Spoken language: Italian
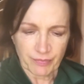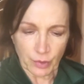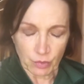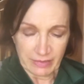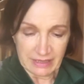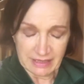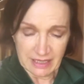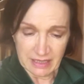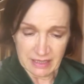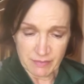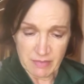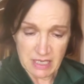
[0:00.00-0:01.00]

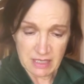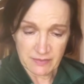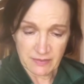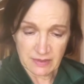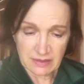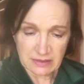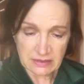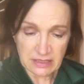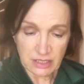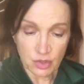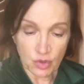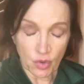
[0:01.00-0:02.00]
promettetemi
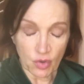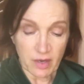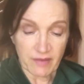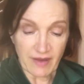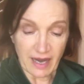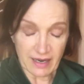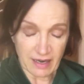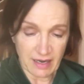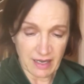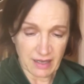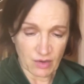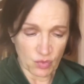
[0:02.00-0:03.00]
di non
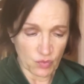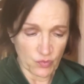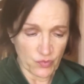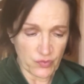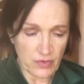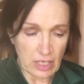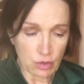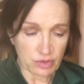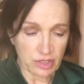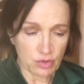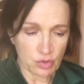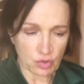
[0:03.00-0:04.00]
levarle un filo
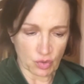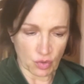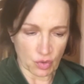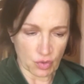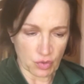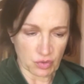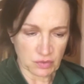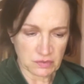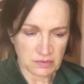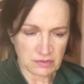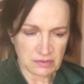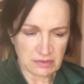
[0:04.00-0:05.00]
d'intorno,
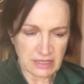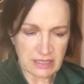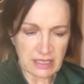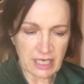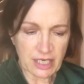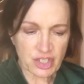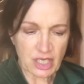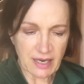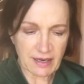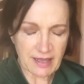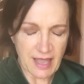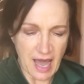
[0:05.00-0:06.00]
né di
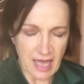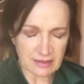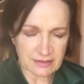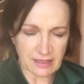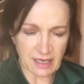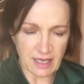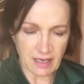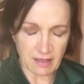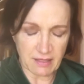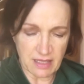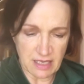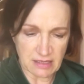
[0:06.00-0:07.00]
lasciar che altri
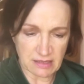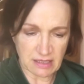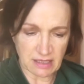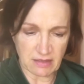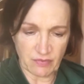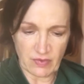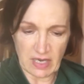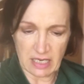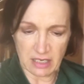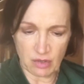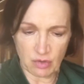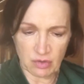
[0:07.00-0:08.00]
ardisca di
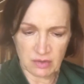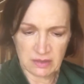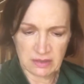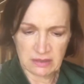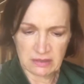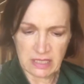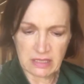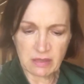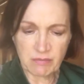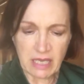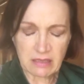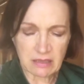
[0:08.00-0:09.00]
farlo e
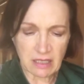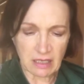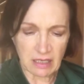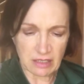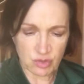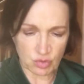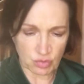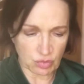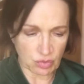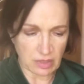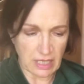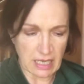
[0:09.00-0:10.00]
di metterla
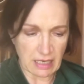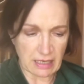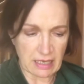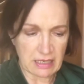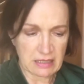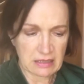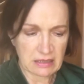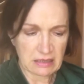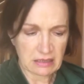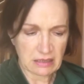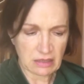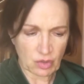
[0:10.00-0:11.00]
sottoterra,
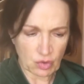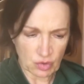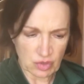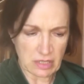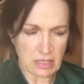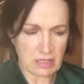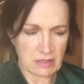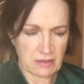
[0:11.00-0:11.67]
così.